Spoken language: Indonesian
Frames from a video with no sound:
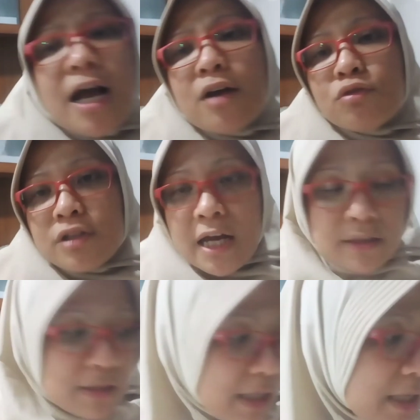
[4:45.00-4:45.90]
harus
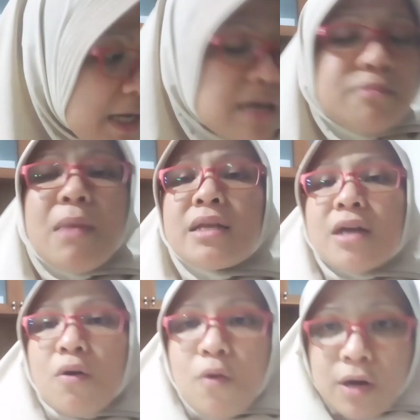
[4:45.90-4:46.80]
ngantri kan
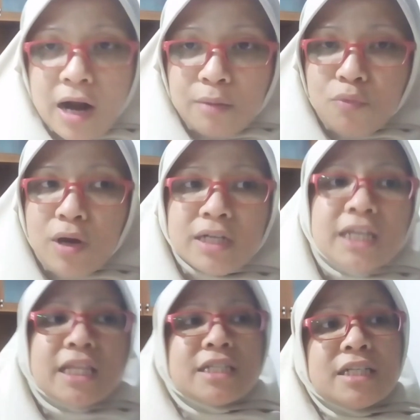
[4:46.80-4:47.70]
banyak orang bukan
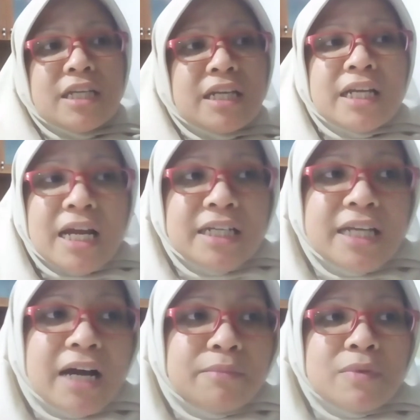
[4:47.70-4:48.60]
kita sendirian
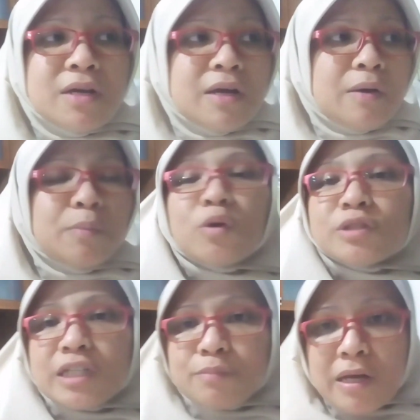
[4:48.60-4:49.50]
yang
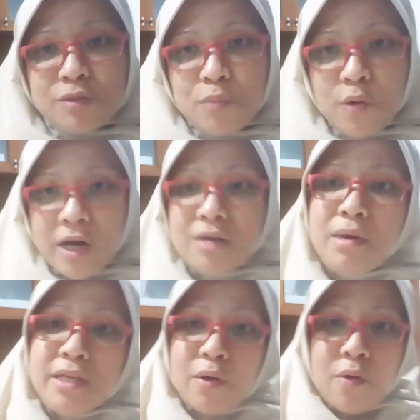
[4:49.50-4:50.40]
proses paspor kan
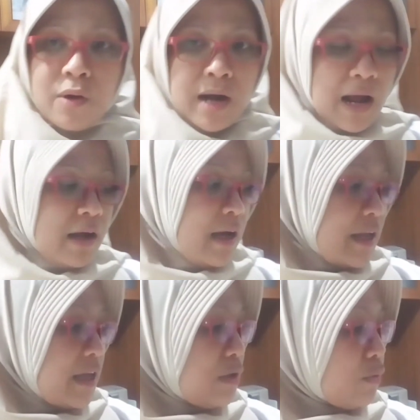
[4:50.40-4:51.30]
banyak orang
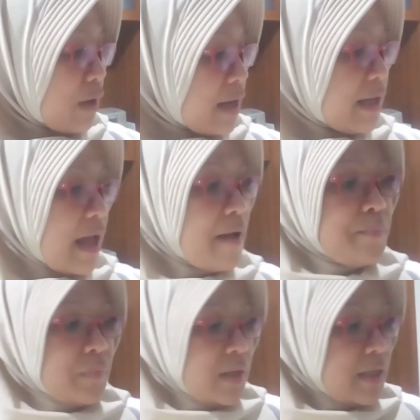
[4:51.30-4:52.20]
kayak gitu kan ya
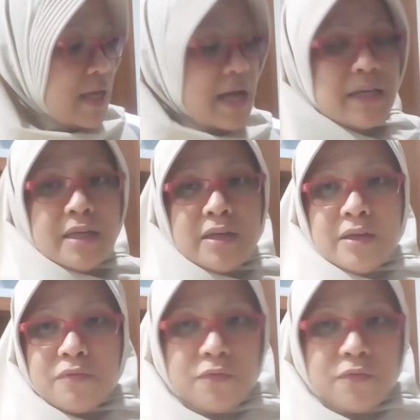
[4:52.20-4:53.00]
ya di